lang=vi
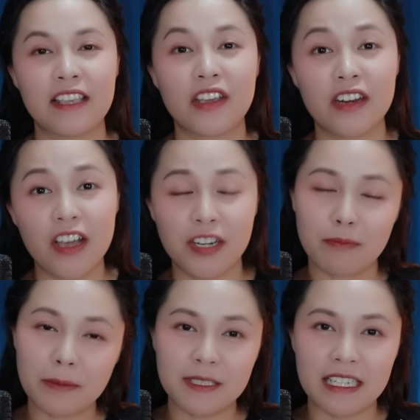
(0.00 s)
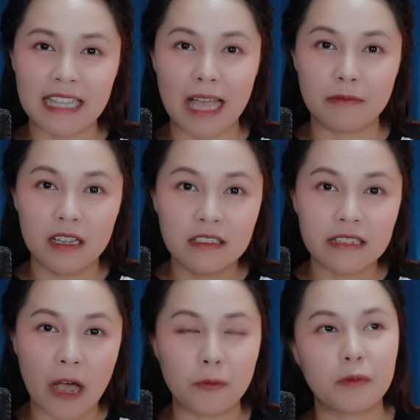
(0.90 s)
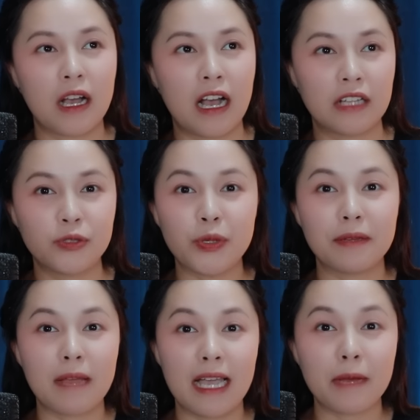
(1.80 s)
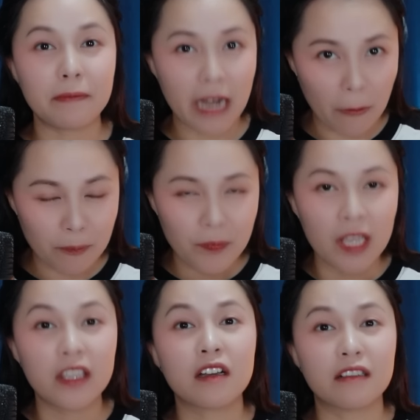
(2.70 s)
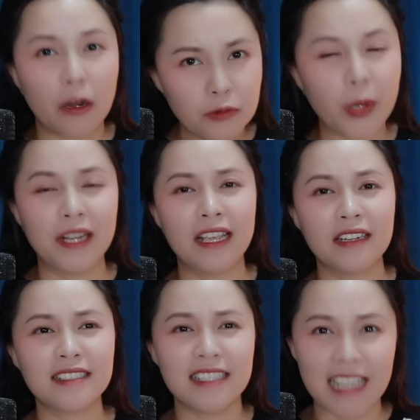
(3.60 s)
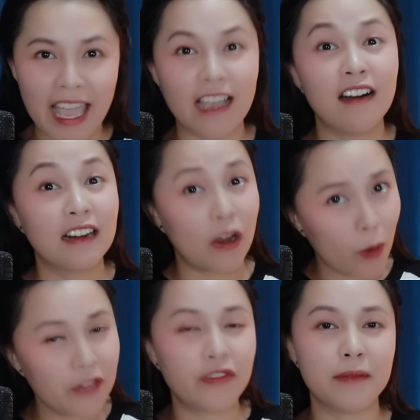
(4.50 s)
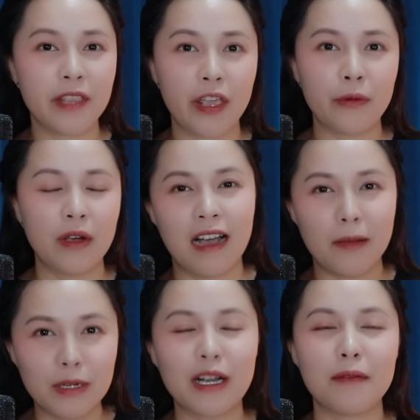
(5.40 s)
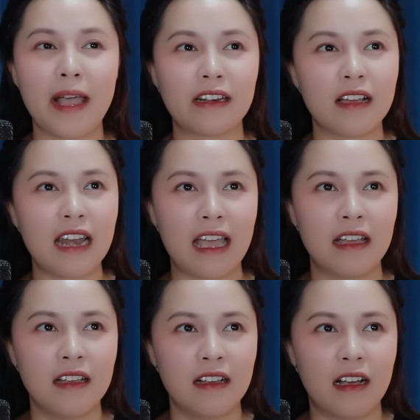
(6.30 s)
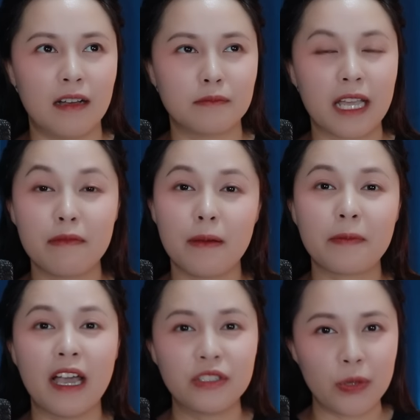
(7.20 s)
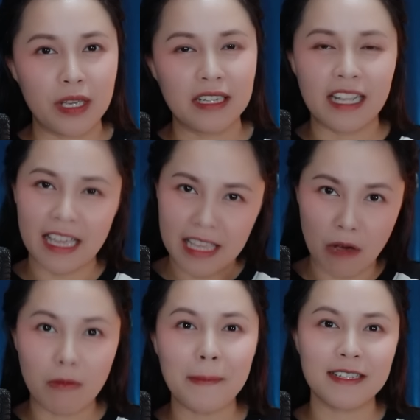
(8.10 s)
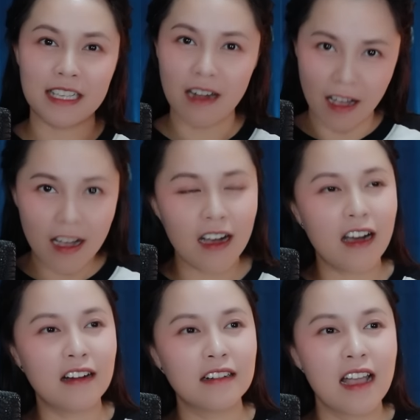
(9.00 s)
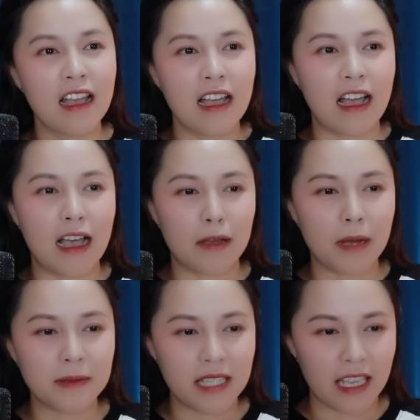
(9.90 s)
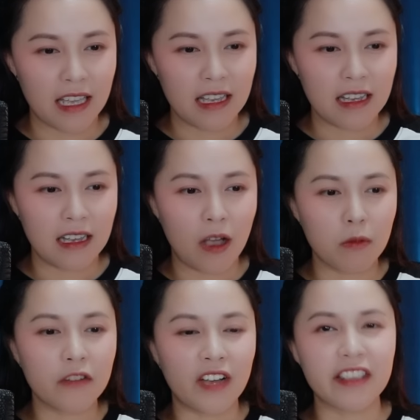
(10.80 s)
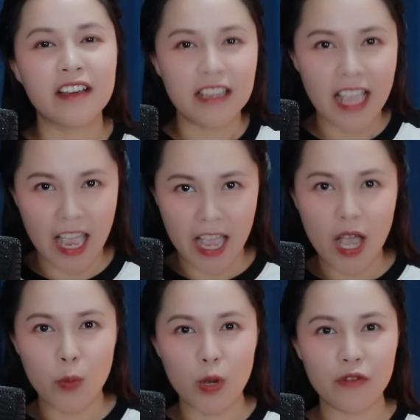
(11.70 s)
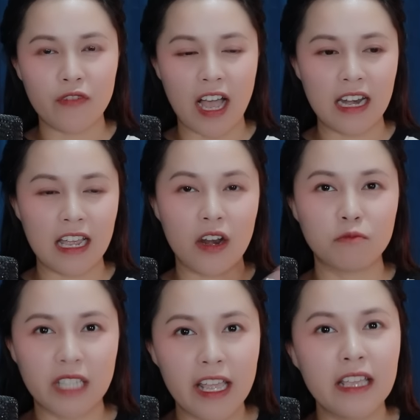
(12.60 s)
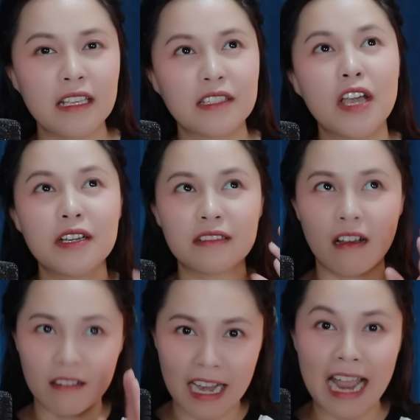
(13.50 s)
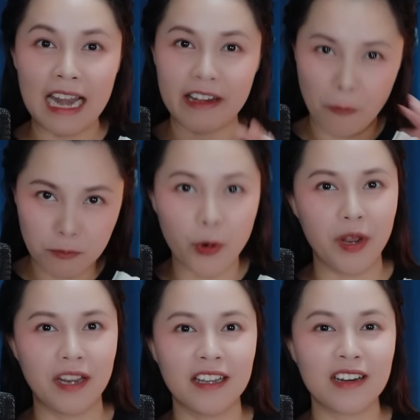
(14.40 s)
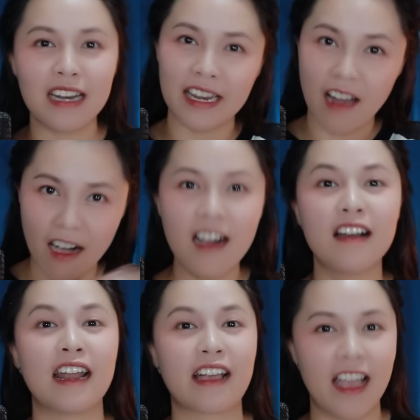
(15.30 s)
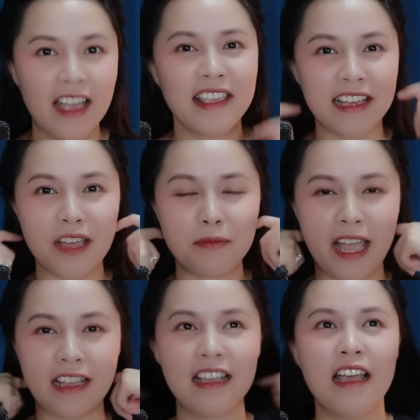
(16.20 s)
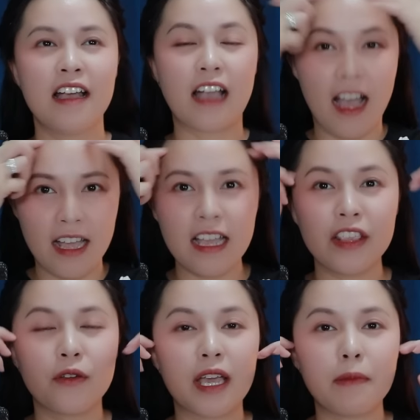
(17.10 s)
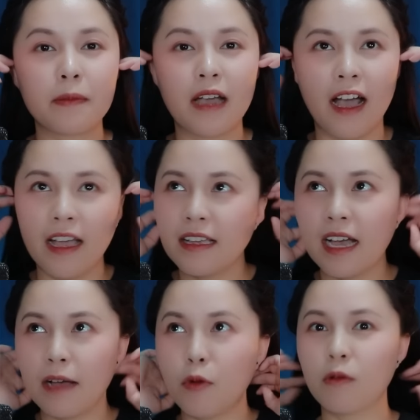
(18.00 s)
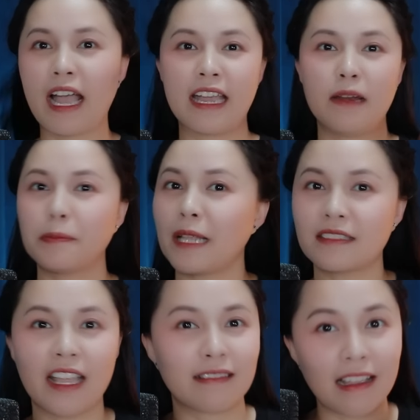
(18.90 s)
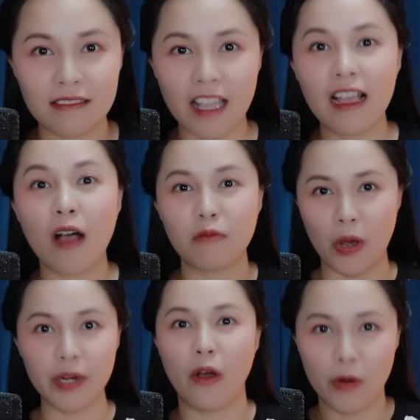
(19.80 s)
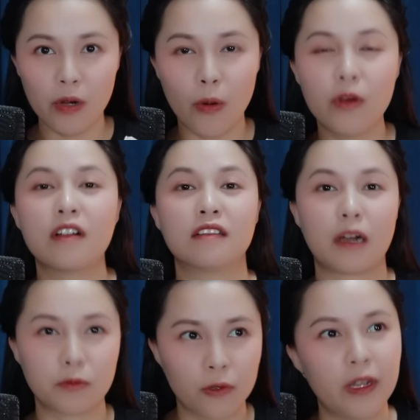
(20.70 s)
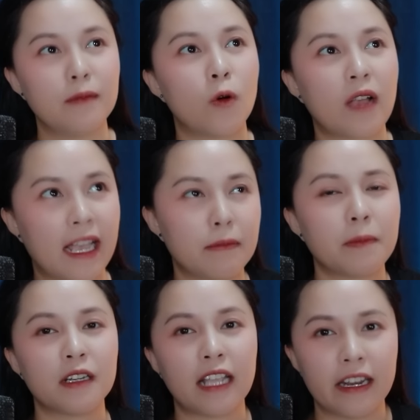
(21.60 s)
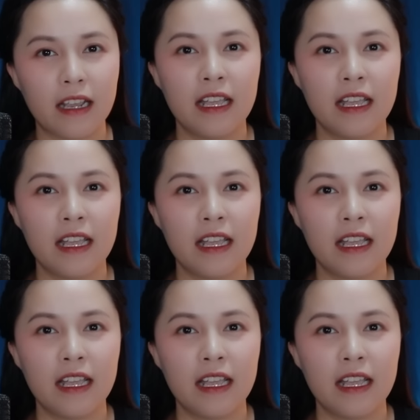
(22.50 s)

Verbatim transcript: cho nên bắp sẽ tạm ngưng đọc uh, truyện ma bắp đọc chứ còn đọc truyện thì nó sẽ nhàn hơn là quay phim nhiều hôm bữa các bạn nói là um, khi mà bắp kể chuyện ấy, thì cái giọng bắp nó sẽ đỡ hơn à, bắp sẽ không có phải nhấn nhá không có phải là lồng tiếng nhưng thật ra là đọc truyện á, nó là đỡ hơn là kể nha các bạn kể nhiều khi bắp kể hả một ngày lót tắt, tắt tiếng không nói nổi luôn còn đọc truyện một ngày ngày bóc có thể